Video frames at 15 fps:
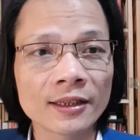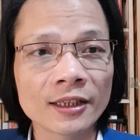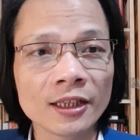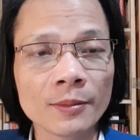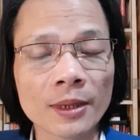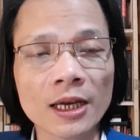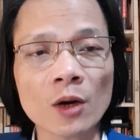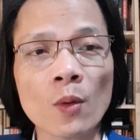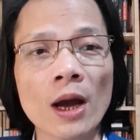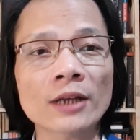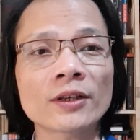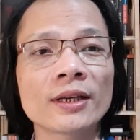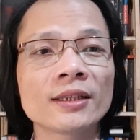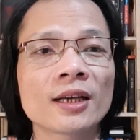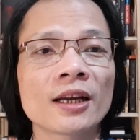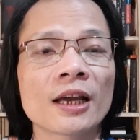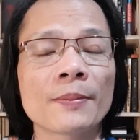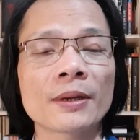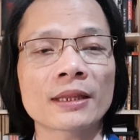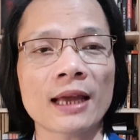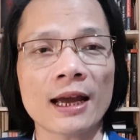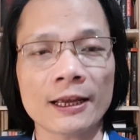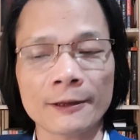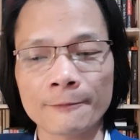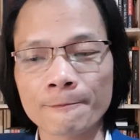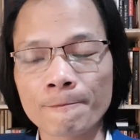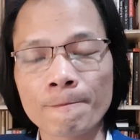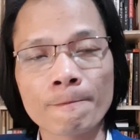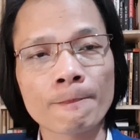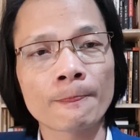Nhưng mà kết quả cho đến thời điểm hiện tại
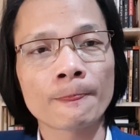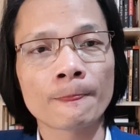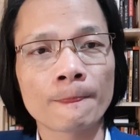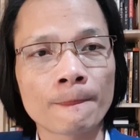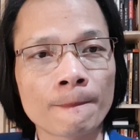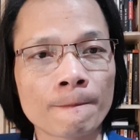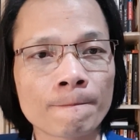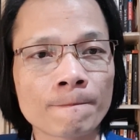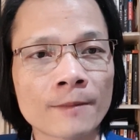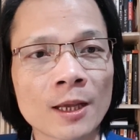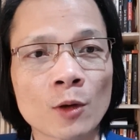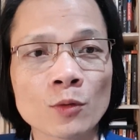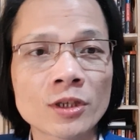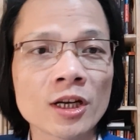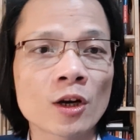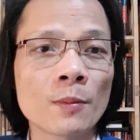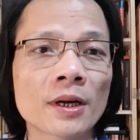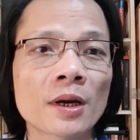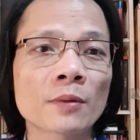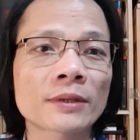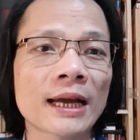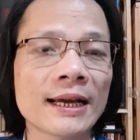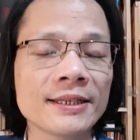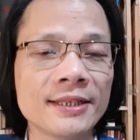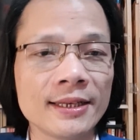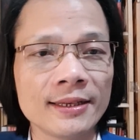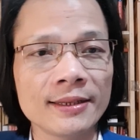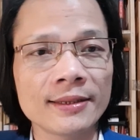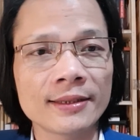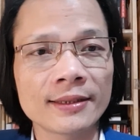thì cũng chưa động thái gì